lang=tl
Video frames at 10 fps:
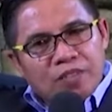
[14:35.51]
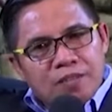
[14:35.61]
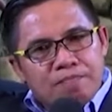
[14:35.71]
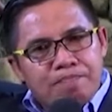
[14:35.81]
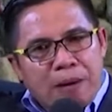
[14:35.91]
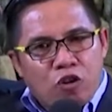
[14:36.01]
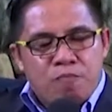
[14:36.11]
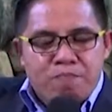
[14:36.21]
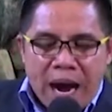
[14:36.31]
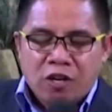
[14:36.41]

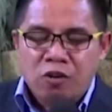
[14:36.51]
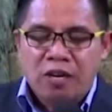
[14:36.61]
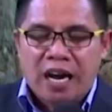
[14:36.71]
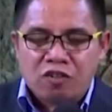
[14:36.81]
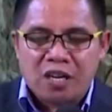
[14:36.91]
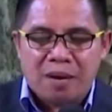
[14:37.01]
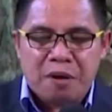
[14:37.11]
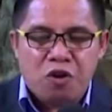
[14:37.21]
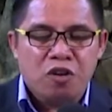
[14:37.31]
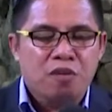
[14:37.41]
bagol-bagol aron nga
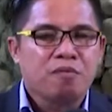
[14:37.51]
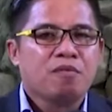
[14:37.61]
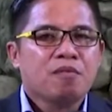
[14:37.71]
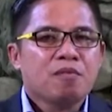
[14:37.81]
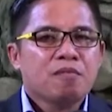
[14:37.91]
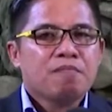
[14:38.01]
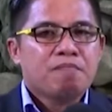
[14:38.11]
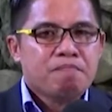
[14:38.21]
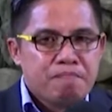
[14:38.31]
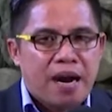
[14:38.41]
maoy
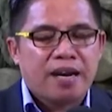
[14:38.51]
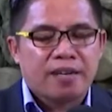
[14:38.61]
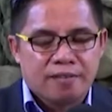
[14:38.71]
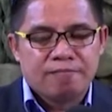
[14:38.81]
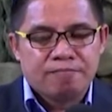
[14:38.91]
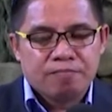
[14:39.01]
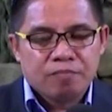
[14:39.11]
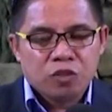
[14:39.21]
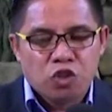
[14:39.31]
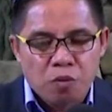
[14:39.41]

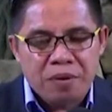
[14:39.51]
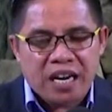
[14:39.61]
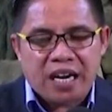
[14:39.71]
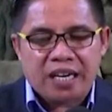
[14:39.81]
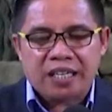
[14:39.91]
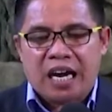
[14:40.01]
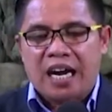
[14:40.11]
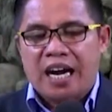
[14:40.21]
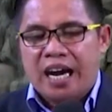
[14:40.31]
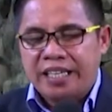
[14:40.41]
magdominar kang
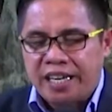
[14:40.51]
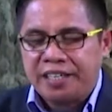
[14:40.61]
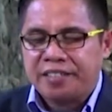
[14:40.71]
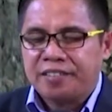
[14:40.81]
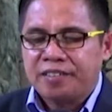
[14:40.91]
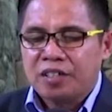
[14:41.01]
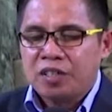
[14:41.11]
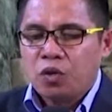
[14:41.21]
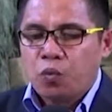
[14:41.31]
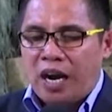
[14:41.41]
Adan.
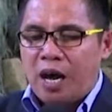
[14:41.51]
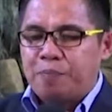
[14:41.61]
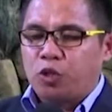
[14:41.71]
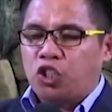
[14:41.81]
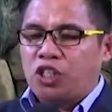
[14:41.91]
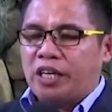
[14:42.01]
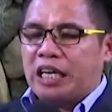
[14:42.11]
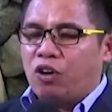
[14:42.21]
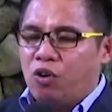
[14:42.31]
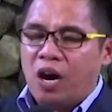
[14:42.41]
Wala pod siya
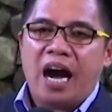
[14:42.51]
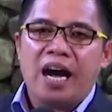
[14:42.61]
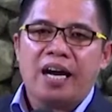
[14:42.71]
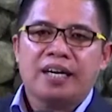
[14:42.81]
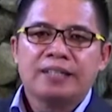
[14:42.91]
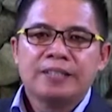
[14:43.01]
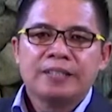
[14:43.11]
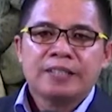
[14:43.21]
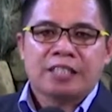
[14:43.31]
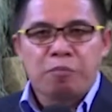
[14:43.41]
gikuha
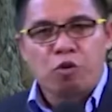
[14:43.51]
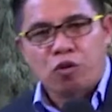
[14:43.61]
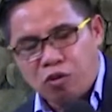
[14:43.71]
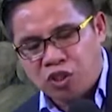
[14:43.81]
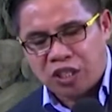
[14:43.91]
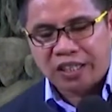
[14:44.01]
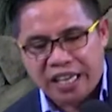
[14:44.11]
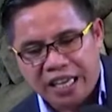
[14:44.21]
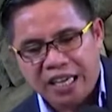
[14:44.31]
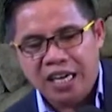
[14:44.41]
sa bukog sa
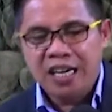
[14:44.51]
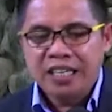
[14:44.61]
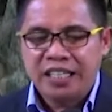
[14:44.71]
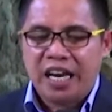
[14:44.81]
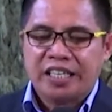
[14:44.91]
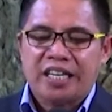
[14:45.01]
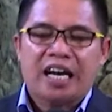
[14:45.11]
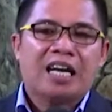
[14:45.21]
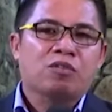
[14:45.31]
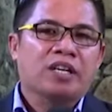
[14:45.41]
tiil ni Adan
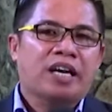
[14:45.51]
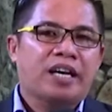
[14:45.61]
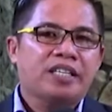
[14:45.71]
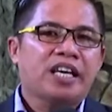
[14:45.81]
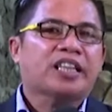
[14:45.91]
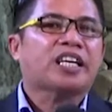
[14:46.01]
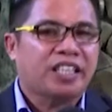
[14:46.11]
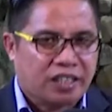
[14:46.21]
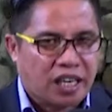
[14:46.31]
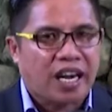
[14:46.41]
aron nga
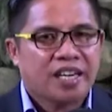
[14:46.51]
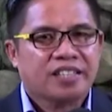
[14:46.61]
yatak-yatakan.